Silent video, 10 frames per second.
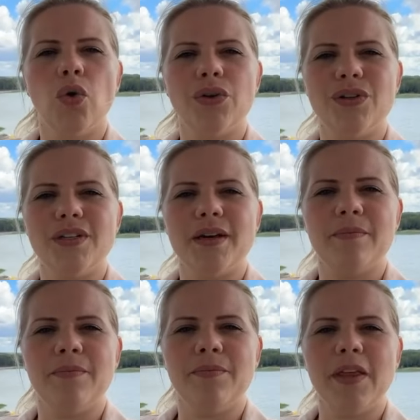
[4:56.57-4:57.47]
und
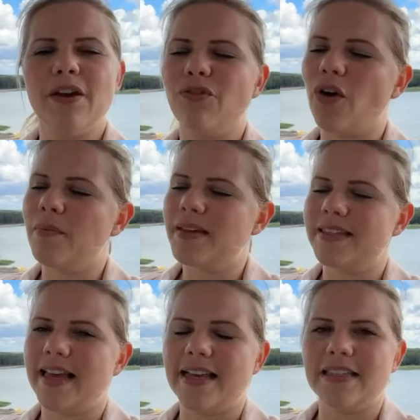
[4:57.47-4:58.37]
ähm, ich freue mich
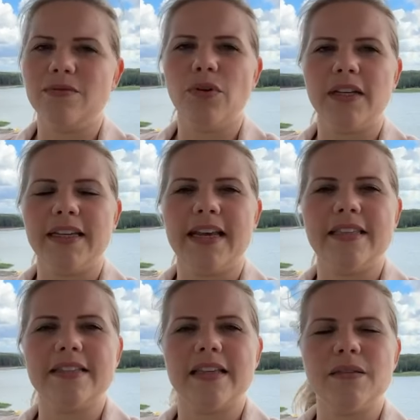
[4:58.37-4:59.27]
sehr. Es ist wirklich ein
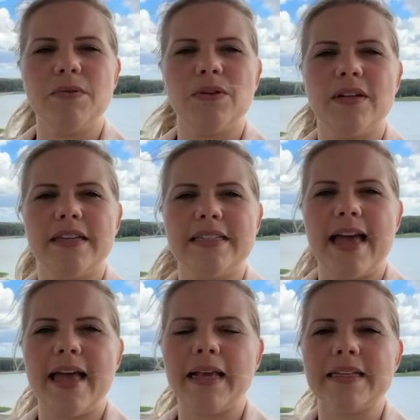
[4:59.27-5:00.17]
ganz, ganz besonderes
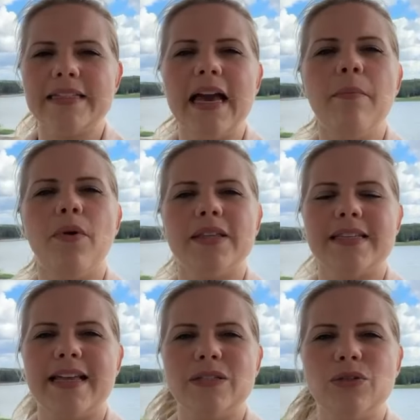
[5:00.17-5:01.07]
Ereignis, hier an Bord
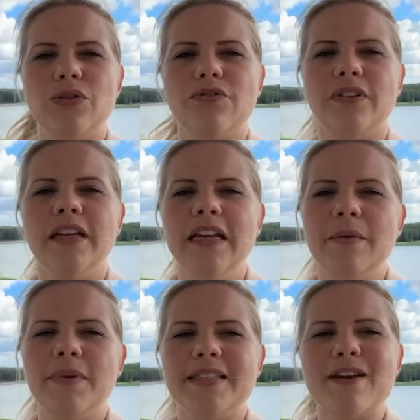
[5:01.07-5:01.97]
sein zu dürfen.
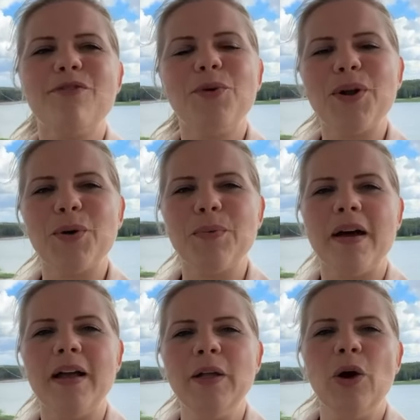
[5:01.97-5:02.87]
Bin sehr froh
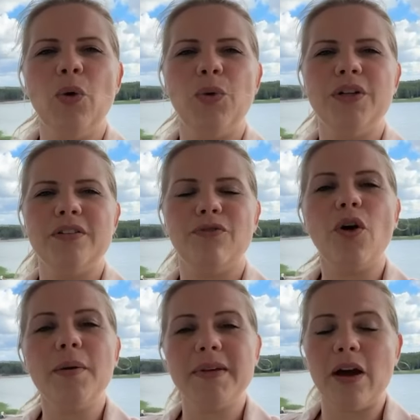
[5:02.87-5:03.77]
darüber und
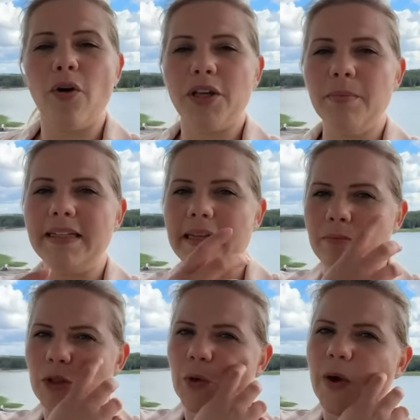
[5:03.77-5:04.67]
freue mich auch, euch
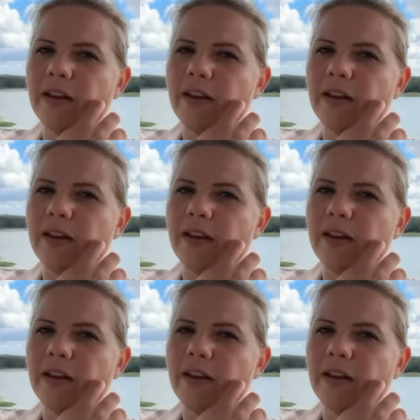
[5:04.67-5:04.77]
mitnehmen zu